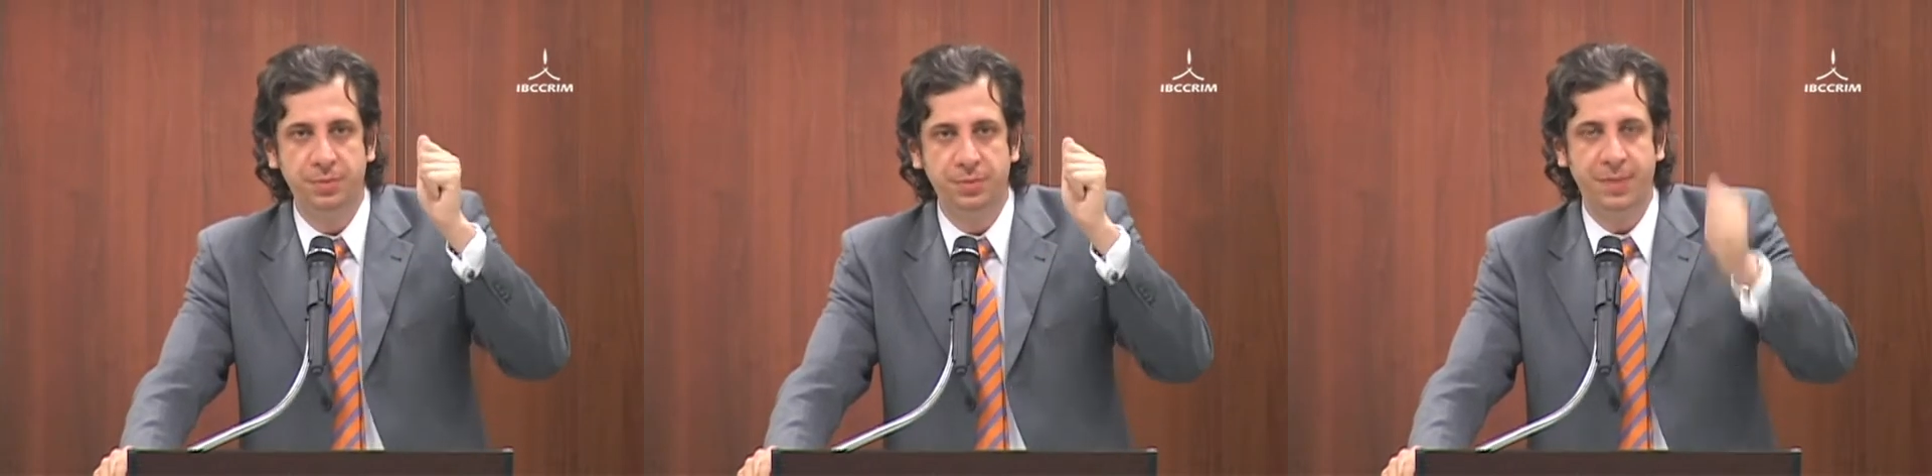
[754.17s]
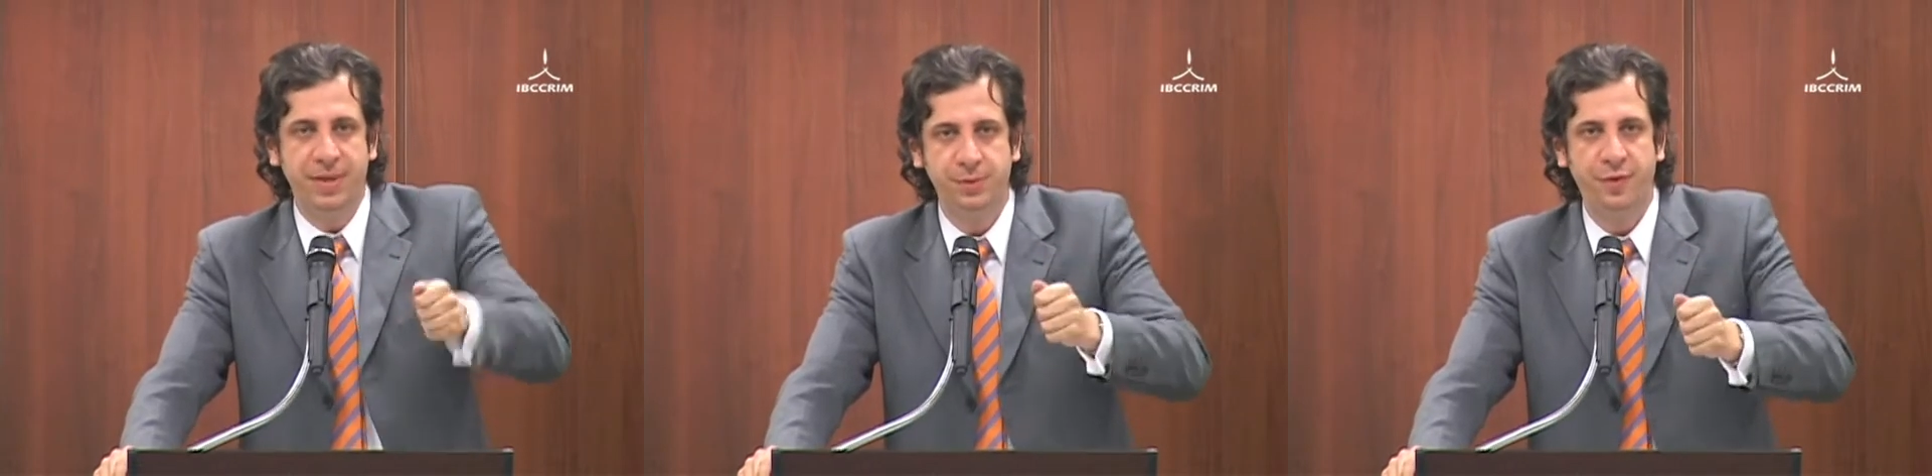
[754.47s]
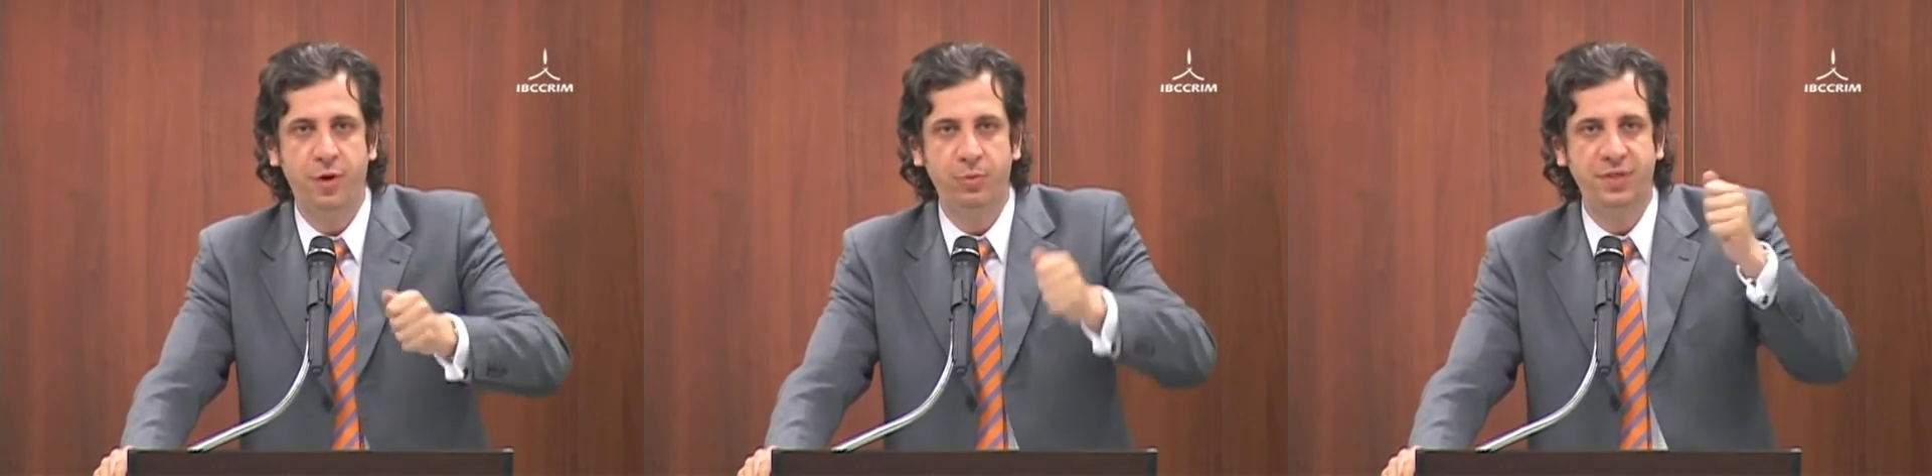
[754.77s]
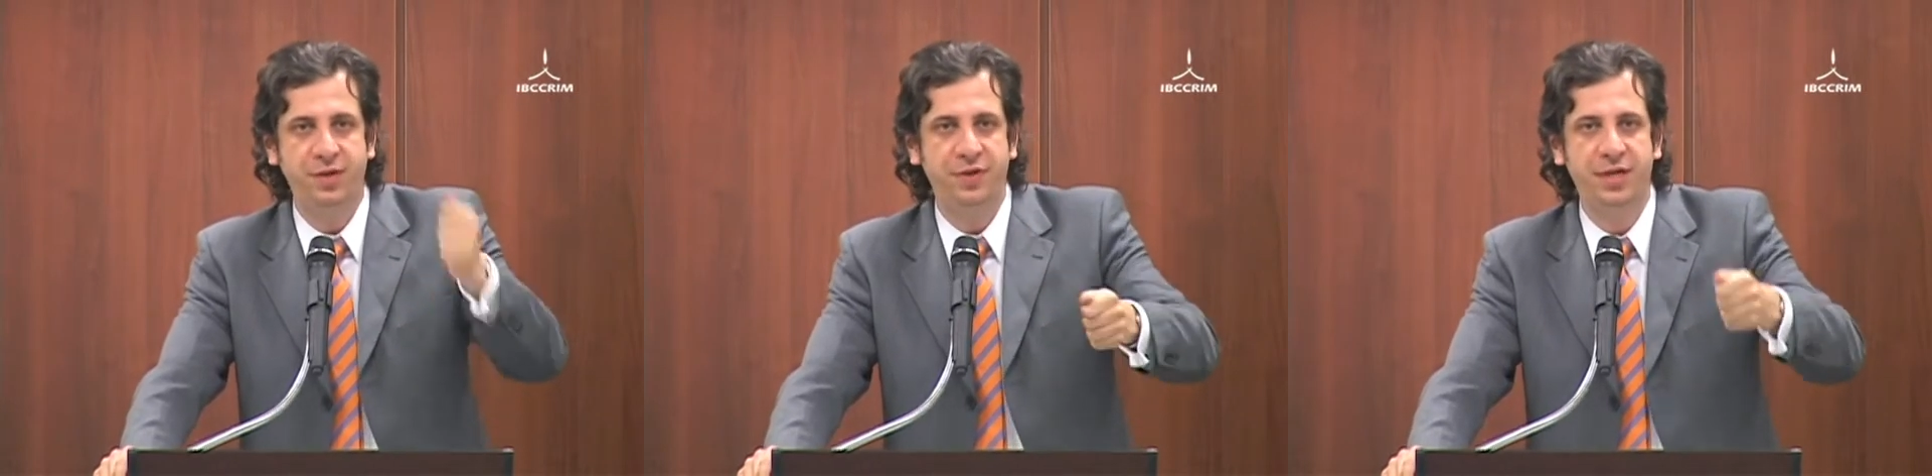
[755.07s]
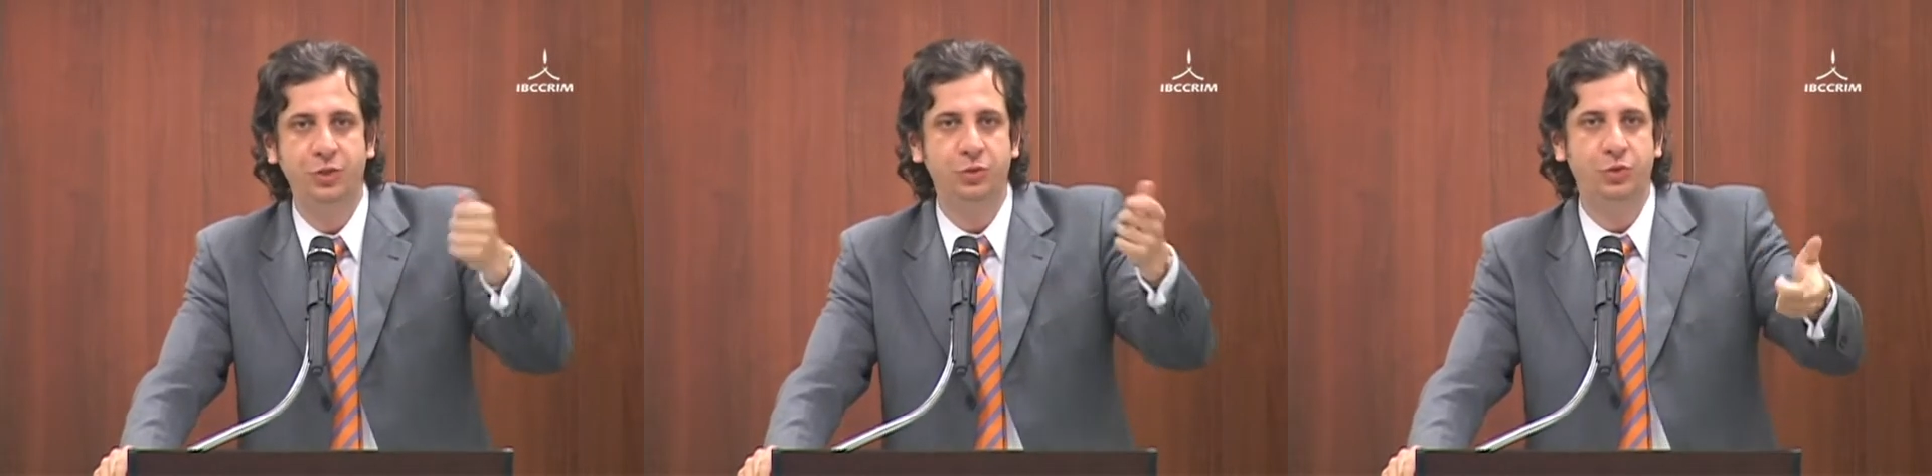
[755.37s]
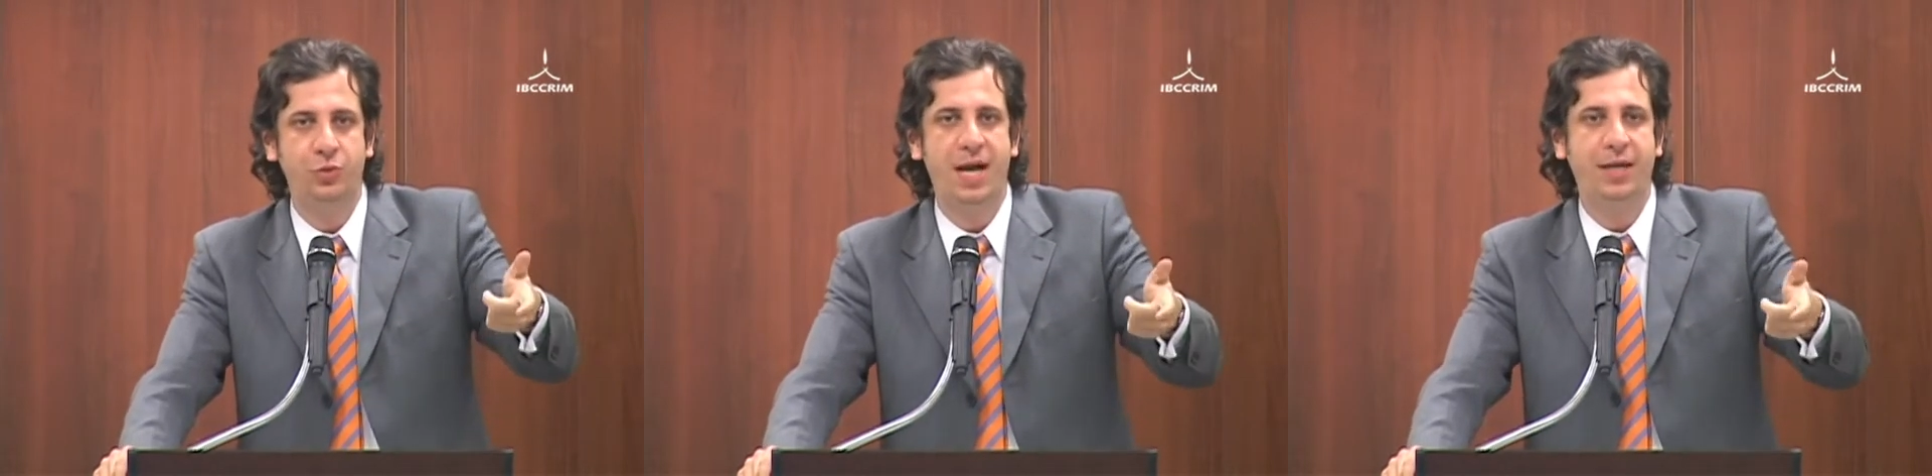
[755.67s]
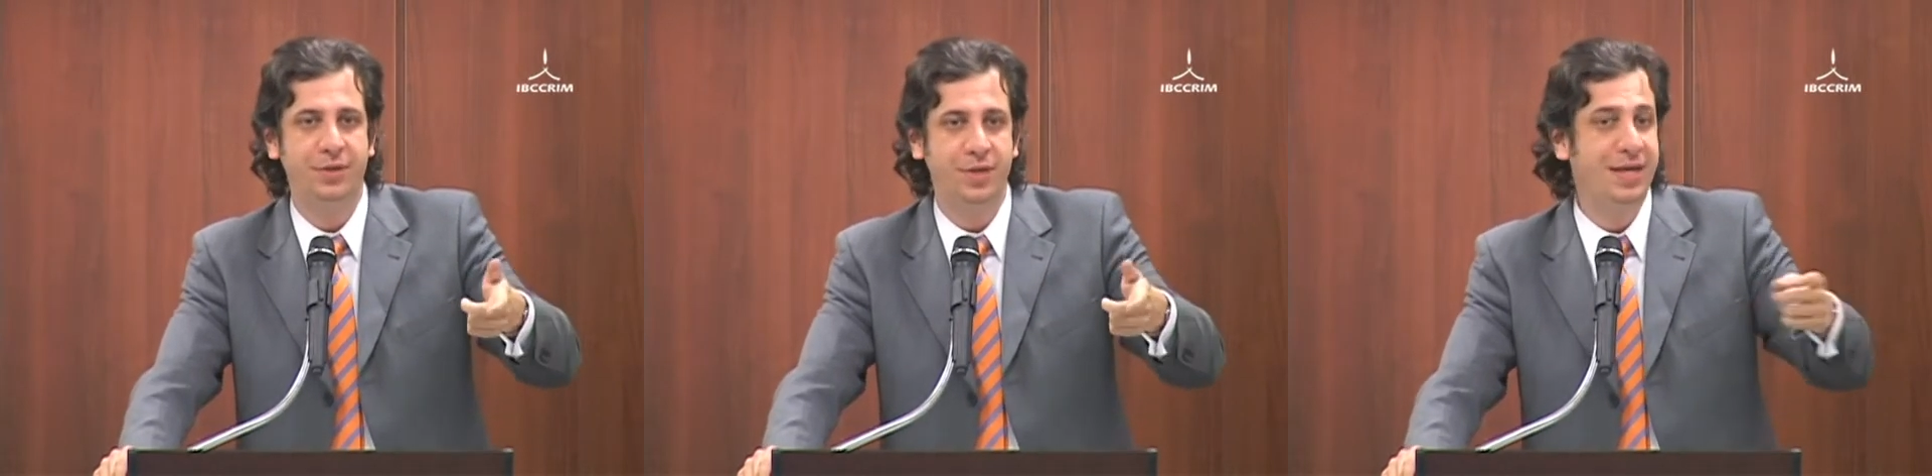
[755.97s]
da mesma forma o traficante e o usuário.